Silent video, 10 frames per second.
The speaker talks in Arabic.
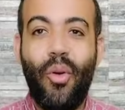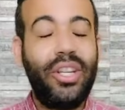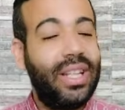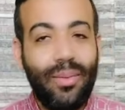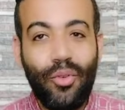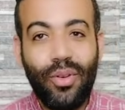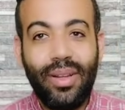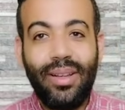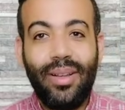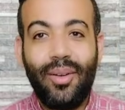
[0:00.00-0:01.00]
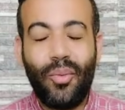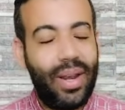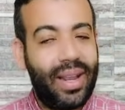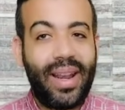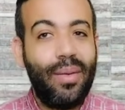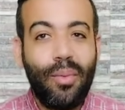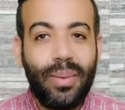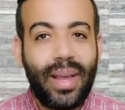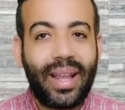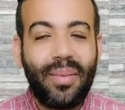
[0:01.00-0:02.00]
هو شتمه ولا كلمه
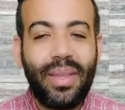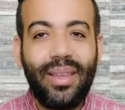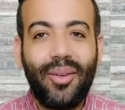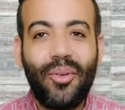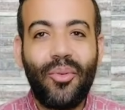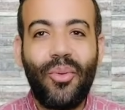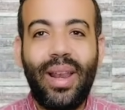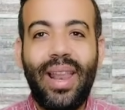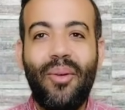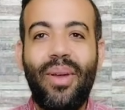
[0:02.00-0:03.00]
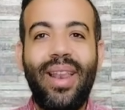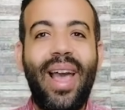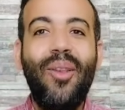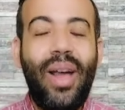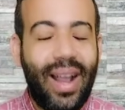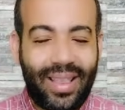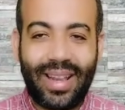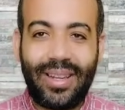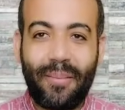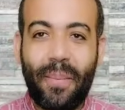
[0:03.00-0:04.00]
بالمغربي ولا ولا قال له حاجه
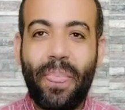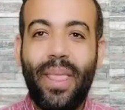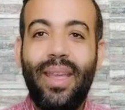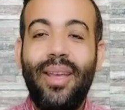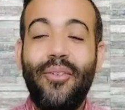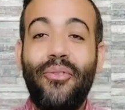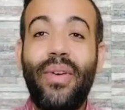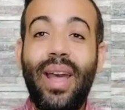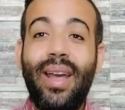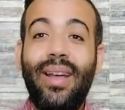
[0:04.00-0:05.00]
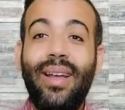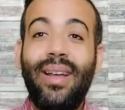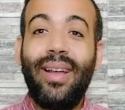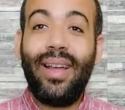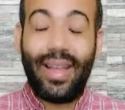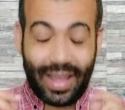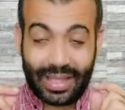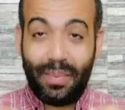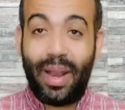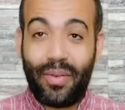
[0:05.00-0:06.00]
تانية ف
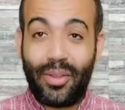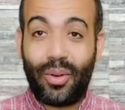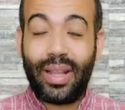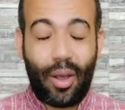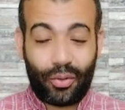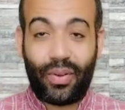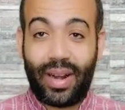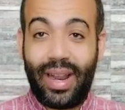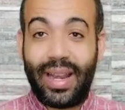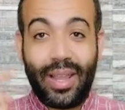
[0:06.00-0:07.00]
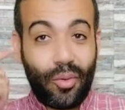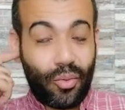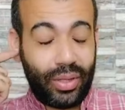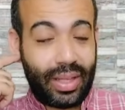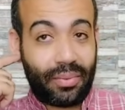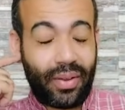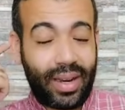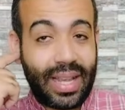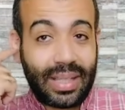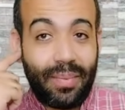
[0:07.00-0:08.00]
اسمع الفيديو كده او اتفرج عليه وانت
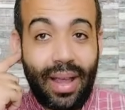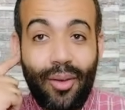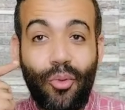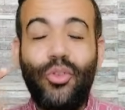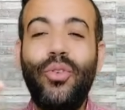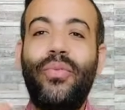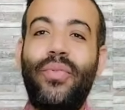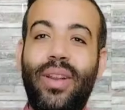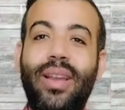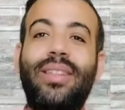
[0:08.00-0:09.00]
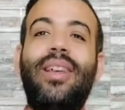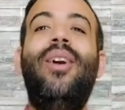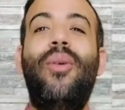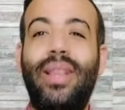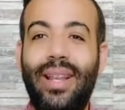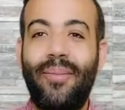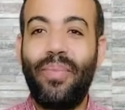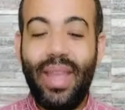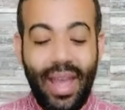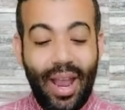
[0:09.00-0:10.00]
بتتفرج اسمع وشوف رايي صح ولا لا
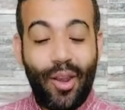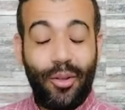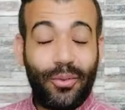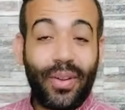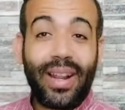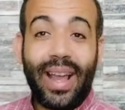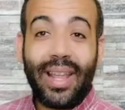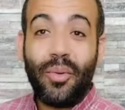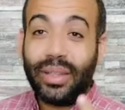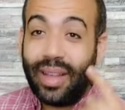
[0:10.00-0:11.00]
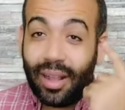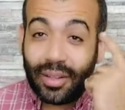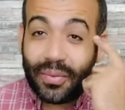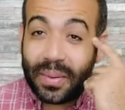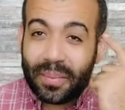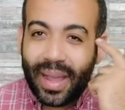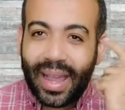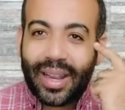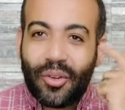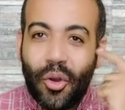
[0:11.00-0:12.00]
لو انت بتتفرج عليه وانت حاطط في
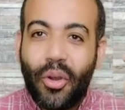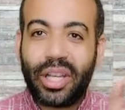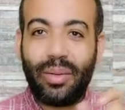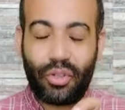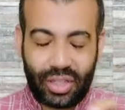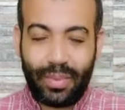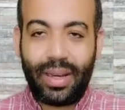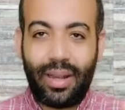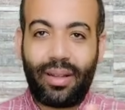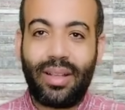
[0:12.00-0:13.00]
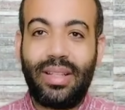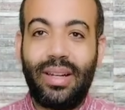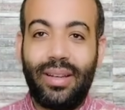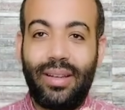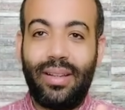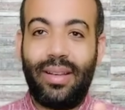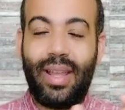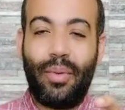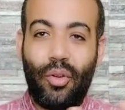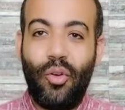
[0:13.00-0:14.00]
دماغك ان هو شتمه شتيمه اللي هي القذره
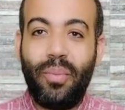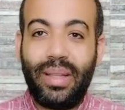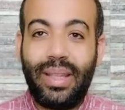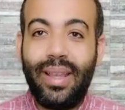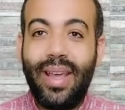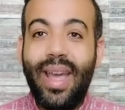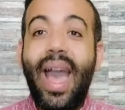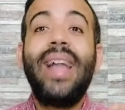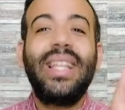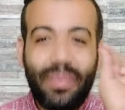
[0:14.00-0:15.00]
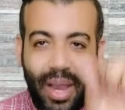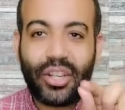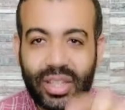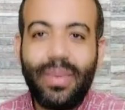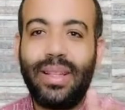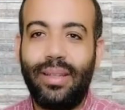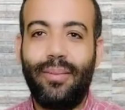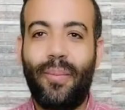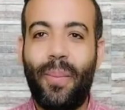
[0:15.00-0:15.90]
اللي هي بالام دي هتسمع الشتيمه دي